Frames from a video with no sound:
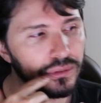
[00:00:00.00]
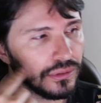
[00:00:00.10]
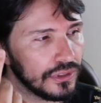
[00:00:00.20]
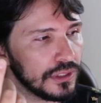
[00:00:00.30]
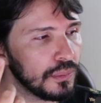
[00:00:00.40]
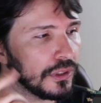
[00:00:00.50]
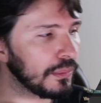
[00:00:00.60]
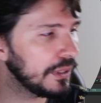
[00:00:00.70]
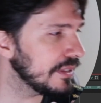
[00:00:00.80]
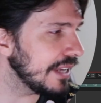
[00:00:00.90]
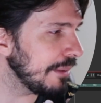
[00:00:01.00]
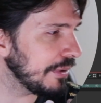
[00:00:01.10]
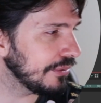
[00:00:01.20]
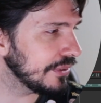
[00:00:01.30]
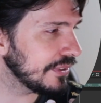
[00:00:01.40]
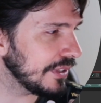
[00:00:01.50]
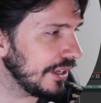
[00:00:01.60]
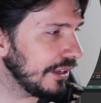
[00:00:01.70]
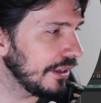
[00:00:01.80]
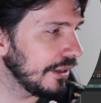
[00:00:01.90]
disponibilizar para você
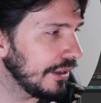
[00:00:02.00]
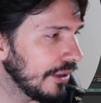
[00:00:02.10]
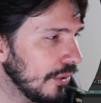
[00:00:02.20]
o